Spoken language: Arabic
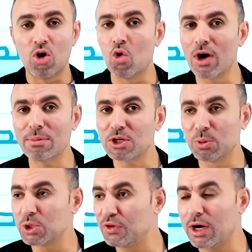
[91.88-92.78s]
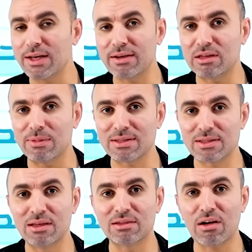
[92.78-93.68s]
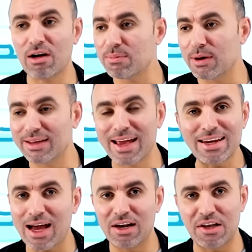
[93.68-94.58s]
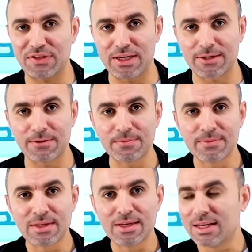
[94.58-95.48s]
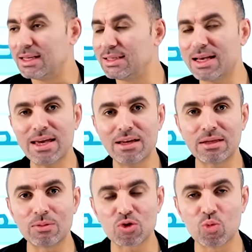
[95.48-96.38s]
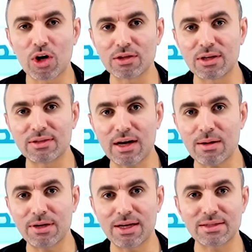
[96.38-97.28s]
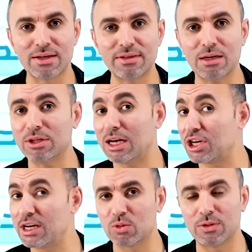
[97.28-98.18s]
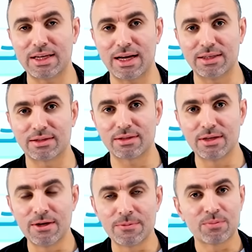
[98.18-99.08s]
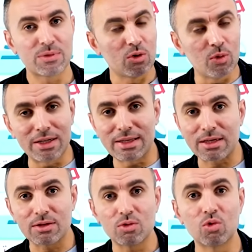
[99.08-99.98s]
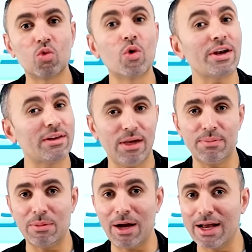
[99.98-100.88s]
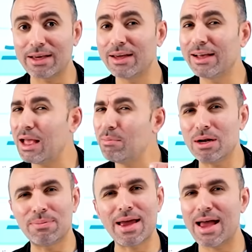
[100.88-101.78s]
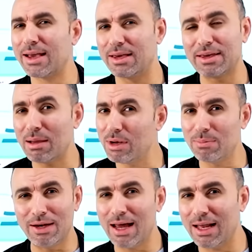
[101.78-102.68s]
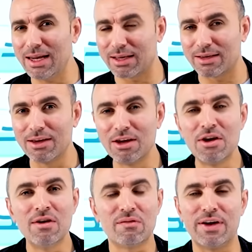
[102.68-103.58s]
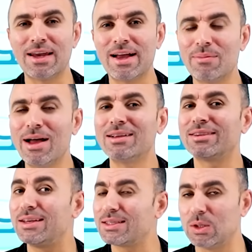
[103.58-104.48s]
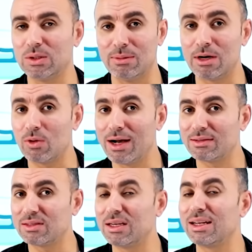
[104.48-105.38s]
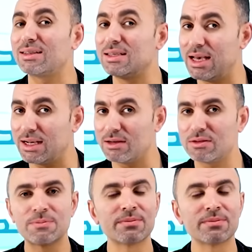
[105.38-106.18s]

هو انا مش مشفق عليك انت بس انت اكبر جاني على نفسك ازاي انت مش مقدر تعب الناس اللي تعبت عشانك واجتهدت والدك واحنا تعبنا معاك كمل بقى يا اخي كمل بالله عليك فهنا يا جماعه انت لسه قدامك وقت انك تذاكر